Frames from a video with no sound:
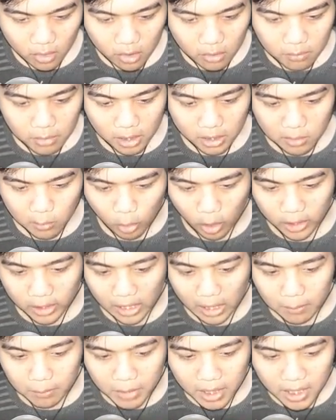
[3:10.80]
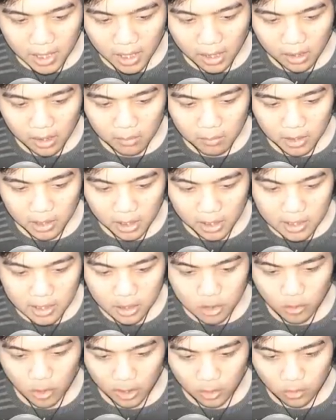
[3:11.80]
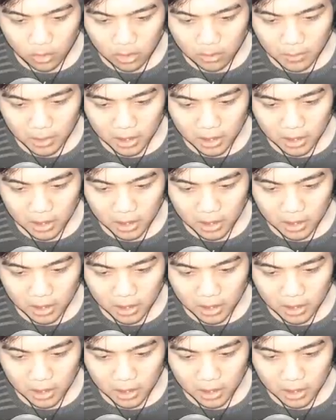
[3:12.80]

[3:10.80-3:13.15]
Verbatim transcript: berarti bukan kambingnya ini, berarti ada sesuatu di tempat